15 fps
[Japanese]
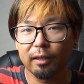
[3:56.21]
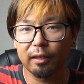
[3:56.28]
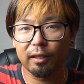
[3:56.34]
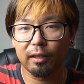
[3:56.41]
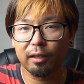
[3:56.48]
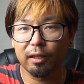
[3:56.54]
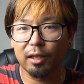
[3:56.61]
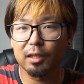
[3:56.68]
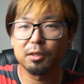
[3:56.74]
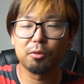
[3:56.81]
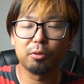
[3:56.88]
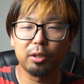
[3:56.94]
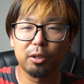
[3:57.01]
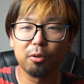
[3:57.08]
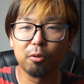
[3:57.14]
えー、映
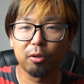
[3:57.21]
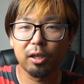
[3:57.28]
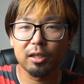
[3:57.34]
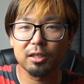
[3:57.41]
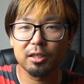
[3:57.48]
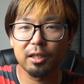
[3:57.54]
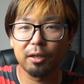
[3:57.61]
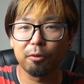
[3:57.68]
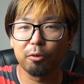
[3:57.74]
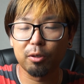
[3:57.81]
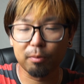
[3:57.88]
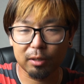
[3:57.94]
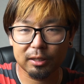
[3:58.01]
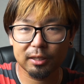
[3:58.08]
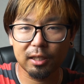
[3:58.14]
像で表現してお
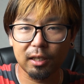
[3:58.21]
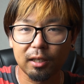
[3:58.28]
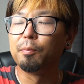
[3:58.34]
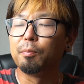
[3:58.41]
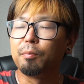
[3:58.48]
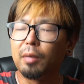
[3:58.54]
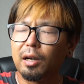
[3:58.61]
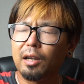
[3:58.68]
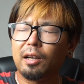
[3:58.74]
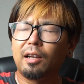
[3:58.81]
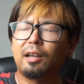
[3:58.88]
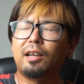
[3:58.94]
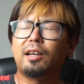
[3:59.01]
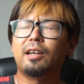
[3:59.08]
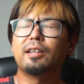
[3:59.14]
りました
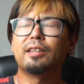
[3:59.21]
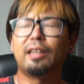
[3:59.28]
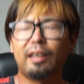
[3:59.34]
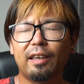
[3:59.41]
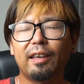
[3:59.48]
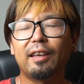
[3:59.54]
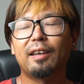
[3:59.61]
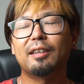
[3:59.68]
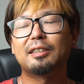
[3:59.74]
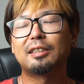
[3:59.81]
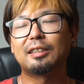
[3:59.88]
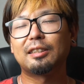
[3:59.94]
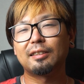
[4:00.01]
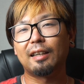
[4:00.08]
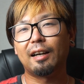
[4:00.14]
まあね
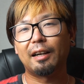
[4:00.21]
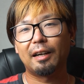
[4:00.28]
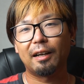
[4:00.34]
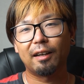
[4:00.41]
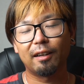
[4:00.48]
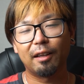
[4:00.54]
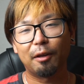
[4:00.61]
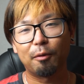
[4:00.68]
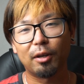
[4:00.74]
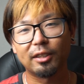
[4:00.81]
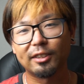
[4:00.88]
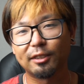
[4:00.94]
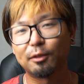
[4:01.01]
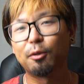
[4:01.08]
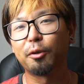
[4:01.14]
あれは
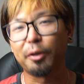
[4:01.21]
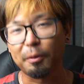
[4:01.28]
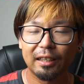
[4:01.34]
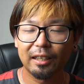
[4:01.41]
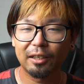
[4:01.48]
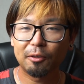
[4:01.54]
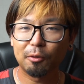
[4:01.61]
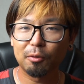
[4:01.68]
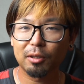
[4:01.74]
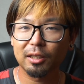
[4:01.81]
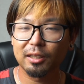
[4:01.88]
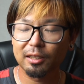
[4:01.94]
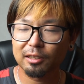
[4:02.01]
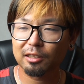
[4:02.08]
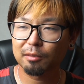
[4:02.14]
すごい、えー、今
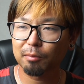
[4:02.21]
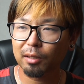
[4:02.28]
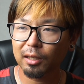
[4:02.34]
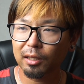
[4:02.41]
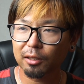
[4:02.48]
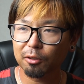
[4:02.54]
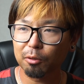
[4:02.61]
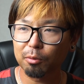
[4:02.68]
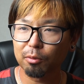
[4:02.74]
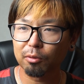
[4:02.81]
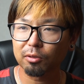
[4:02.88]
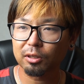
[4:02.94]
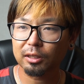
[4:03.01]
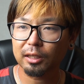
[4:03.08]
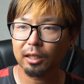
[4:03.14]
回ね
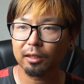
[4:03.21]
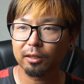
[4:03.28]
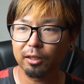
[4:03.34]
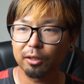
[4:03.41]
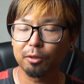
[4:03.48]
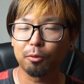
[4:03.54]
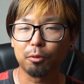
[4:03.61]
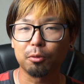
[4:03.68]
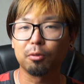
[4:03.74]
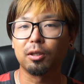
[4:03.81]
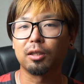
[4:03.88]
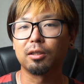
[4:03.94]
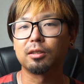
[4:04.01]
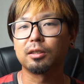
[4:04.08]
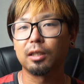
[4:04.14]
スマートフォン使ってということ
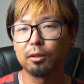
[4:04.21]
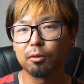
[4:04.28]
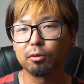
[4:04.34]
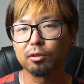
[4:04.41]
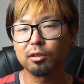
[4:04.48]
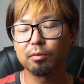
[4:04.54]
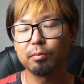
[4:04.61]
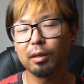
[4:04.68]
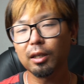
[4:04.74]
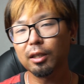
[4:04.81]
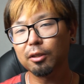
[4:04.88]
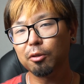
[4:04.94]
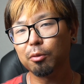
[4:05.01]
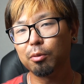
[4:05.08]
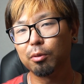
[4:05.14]
なんですけど
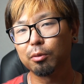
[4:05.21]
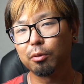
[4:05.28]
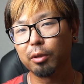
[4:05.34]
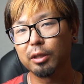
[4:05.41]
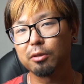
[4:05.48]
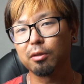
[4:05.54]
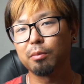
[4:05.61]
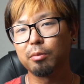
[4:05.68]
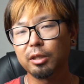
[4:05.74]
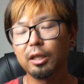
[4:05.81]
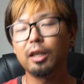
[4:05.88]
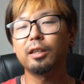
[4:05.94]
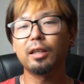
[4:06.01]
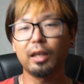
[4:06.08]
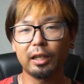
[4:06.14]
スマートフォンの映像に見
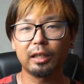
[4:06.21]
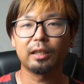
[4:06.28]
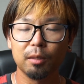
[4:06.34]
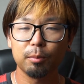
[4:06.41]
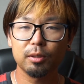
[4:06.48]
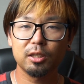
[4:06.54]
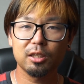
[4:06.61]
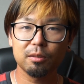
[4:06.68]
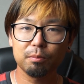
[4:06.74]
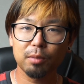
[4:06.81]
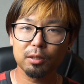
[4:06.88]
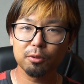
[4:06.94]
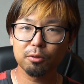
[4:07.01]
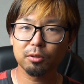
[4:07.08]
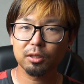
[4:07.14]
えない、まあ、
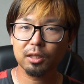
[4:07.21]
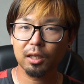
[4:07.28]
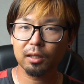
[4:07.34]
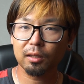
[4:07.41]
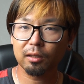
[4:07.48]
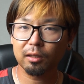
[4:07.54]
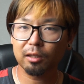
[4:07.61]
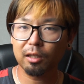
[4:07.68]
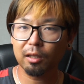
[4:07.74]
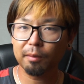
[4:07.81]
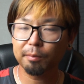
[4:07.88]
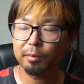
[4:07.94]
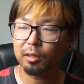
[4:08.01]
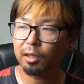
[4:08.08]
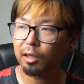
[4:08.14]
ジンバルを使っ
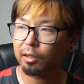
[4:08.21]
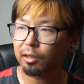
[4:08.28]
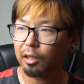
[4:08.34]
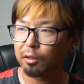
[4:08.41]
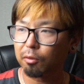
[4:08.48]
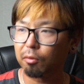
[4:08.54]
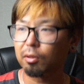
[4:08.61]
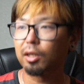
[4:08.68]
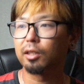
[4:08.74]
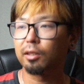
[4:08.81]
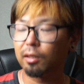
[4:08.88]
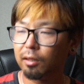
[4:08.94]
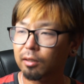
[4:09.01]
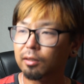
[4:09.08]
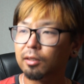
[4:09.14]
て見えたのか
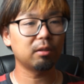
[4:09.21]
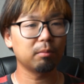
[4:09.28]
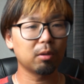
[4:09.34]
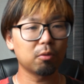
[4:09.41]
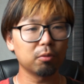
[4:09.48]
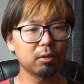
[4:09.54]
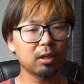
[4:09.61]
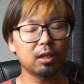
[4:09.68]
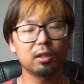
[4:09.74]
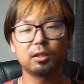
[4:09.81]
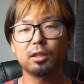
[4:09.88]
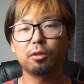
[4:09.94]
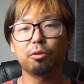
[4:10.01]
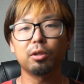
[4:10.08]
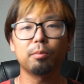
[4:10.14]
な、まあ、こんな感
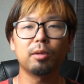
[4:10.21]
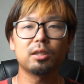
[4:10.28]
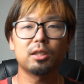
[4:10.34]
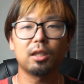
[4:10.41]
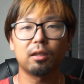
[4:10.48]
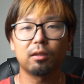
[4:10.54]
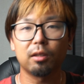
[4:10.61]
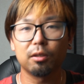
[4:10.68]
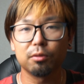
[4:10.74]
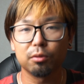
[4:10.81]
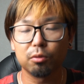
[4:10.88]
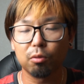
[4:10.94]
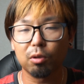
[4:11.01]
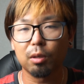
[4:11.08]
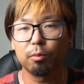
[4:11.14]
じで撮りましたってい
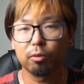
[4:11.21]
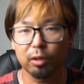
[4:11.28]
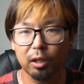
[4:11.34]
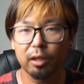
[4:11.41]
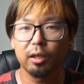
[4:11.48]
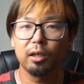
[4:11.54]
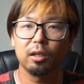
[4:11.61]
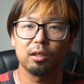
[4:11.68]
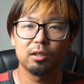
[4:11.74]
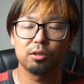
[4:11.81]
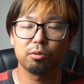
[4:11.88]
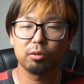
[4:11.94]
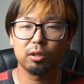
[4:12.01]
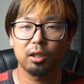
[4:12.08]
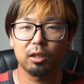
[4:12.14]
う動画もね一
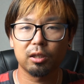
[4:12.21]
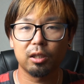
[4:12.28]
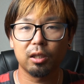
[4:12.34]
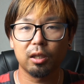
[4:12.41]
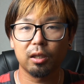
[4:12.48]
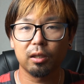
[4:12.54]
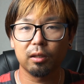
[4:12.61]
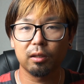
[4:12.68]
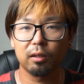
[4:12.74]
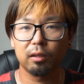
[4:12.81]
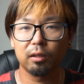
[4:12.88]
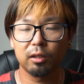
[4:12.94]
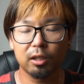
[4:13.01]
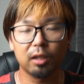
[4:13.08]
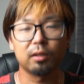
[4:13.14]
緒になって
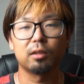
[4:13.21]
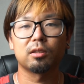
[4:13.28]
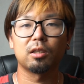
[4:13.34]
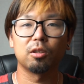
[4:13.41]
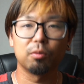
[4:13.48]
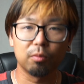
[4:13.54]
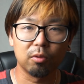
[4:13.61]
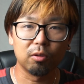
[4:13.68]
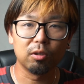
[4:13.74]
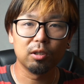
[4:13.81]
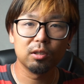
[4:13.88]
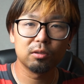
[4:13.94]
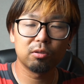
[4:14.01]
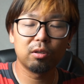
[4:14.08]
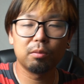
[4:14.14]
いたんですけども
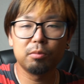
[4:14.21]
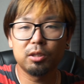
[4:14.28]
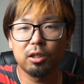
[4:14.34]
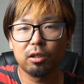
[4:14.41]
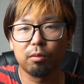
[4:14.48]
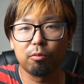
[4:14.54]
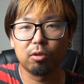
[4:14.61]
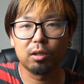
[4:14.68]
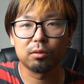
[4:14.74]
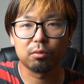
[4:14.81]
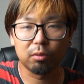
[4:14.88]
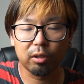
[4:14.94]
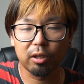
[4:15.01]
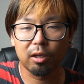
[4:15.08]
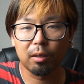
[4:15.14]
それ見せてもらう
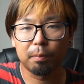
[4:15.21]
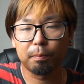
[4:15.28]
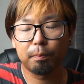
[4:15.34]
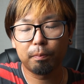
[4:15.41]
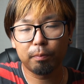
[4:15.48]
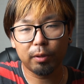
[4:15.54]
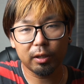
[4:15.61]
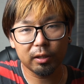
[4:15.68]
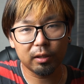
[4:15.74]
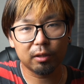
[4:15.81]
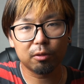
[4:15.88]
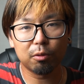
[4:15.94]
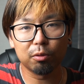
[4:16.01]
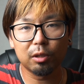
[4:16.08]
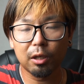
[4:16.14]
とねやっぱ
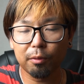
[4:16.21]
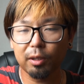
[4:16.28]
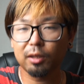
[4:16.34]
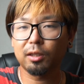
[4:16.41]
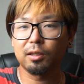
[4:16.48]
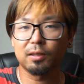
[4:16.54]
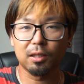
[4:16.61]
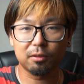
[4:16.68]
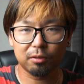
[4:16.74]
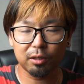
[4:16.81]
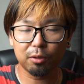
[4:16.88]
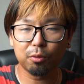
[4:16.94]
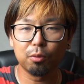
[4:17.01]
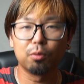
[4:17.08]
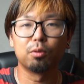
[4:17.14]
りこだわった撮
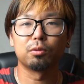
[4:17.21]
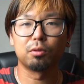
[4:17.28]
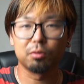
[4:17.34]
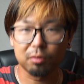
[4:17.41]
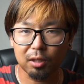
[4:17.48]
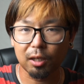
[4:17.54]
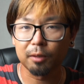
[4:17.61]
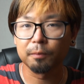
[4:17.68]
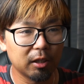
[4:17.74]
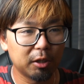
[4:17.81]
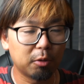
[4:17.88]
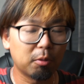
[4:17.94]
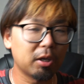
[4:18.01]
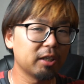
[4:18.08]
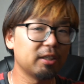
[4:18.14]
影方法というか
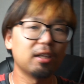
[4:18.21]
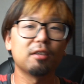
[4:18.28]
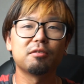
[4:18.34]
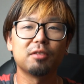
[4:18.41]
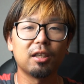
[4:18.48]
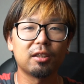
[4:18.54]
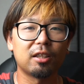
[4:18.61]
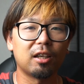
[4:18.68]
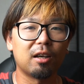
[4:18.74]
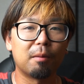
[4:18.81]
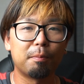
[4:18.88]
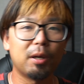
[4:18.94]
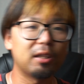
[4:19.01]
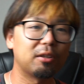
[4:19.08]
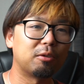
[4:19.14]
人がいなくなった
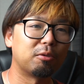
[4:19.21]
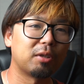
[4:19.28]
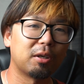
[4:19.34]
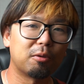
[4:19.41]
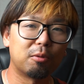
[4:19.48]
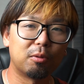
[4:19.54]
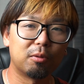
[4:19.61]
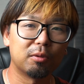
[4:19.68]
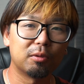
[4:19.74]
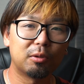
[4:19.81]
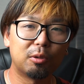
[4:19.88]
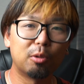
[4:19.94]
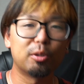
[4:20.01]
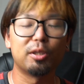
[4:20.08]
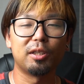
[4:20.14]
らパッとねこ
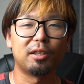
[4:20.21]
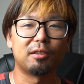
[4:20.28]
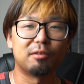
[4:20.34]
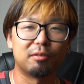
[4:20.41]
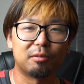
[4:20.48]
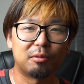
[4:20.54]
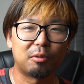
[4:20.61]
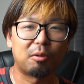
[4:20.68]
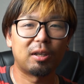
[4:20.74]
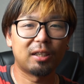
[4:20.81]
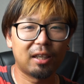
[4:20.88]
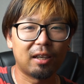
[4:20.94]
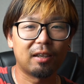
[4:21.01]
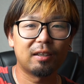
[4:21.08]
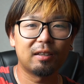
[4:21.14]
う撮りに行くとか
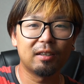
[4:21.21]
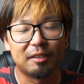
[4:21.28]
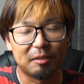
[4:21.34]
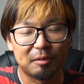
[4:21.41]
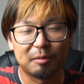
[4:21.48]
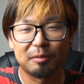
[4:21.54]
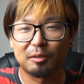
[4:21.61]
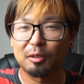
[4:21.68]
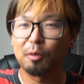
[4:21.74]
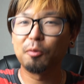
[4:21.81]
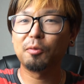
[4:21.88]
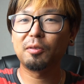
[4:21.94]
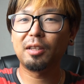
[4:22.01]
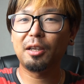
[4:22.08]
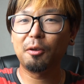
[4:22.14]
ねうん、そ
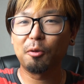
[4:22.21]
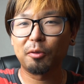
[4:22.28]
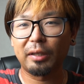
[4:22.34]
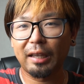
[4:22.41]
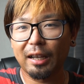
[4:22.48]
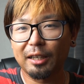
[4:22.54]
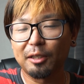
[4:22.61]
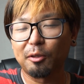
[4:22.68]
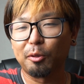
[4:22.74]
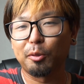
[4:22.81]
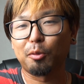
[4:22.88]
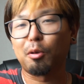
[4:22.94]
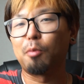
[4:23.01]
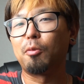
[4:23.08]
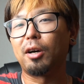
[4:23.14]
んなようなやり取
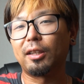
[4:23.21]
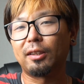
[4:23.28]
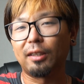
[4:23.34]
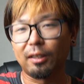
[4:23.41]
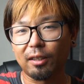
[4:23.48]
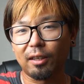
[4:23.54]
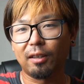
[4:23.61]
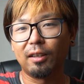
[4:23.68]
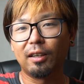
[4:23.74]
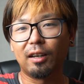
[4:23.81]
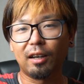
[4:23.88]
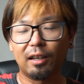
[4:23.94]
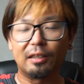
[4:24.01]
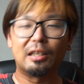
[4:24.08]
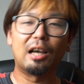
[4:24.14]
りとかもあってね
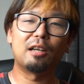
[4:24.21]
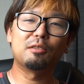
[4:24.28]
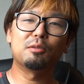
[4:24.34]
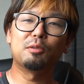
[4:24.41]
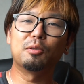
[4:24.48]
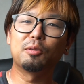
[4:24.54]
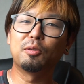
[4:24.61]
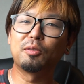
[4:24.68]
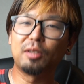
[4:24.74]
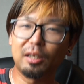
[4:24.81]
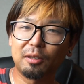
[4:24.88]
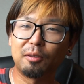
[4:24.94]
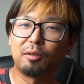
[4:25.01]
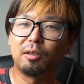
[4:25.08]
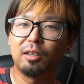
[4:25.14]
ああなるほどな
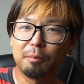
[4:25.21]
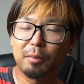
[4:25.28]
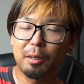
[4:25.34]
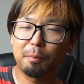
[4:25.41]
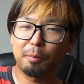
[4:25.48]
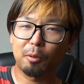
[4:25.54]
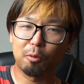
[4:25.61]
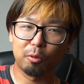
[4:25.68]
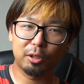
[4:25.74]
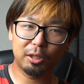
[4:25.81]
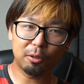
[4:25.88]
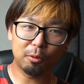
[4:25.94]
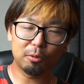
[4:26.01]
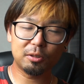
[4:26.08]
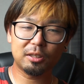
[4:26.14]
と、まあ、やっぱこう
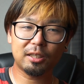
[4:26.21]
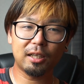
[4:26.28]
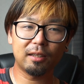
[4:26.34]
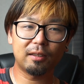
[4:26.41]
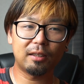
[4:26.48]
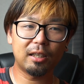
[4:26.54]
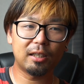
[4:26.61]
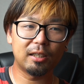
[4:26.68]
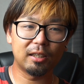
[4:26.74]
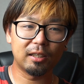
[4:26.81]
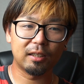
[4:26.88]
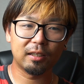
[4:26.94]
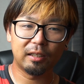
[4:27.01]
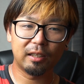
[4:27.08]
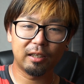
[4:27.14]
人を使った
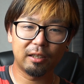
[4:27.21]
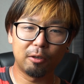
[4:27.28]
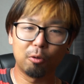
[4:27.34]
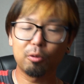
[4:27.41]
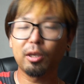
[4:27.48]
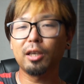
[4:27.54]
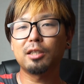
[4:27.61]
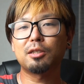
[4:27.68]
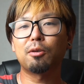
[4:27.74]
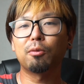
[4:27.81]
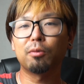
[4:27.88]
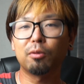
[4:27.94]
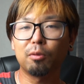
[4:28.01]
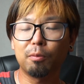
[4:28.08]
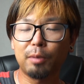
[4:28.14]
り、えー、
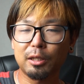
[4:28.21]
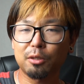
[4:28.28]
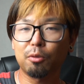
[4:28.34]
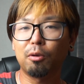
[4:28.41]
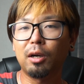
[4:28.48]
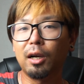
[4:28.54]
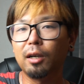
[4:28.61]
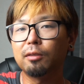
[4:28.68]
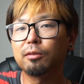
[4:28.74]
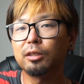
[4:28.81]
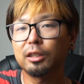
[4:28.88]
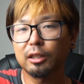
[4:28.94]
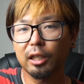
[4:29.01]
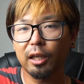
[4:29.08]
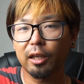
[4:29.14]
ロケーションの場所を把握
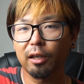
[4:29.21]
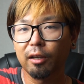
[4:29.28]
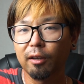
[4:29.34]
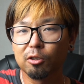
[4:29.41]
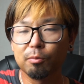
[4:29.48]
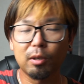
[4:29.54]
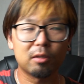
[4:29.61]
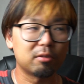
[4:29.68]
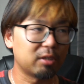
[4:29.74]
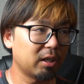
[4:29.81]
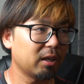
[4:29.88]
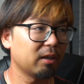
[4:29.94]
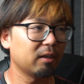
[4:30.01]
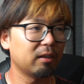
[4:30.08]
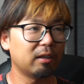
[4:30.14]
してうまく
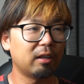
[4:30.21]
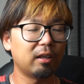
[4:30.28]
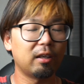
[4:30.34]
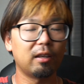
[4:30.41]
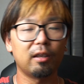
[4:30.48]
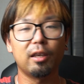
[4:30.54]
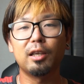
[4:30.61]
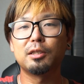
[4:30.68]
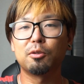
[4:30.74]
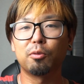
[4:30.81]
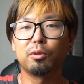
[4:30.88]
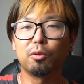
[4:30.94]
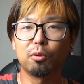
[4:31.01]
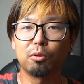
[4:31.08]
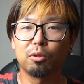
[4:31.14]
ね、えー、映
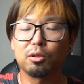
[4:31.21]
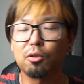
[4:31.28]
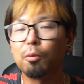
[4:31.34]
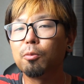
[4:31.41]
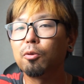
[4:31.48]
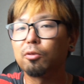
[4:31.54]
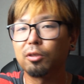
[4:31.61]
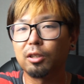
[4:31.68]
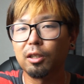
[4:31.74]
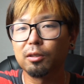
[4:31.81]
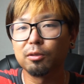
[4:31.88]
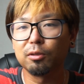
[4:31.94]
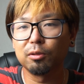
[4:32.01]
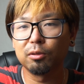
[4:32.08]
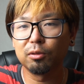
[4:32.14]
像に落とし込もうって
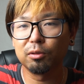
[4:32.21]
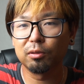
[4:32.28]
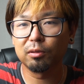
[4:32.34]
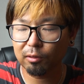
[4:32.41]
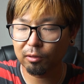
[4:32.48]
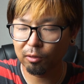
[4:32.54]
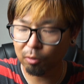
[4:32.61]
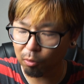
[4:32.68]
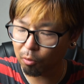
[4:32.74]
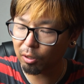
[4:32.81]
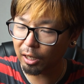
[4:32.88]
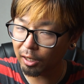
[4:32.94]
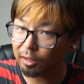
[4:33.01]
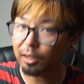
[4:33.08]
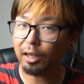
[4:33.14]
いうのを
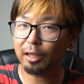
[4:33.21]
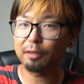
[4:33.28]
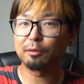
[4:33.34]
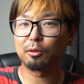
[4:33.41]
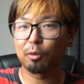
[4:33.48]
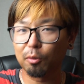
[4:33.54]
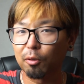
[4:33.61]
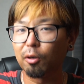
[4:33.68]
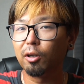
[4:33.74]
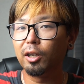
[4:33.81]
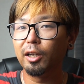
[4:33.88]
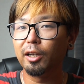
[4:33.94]
考えると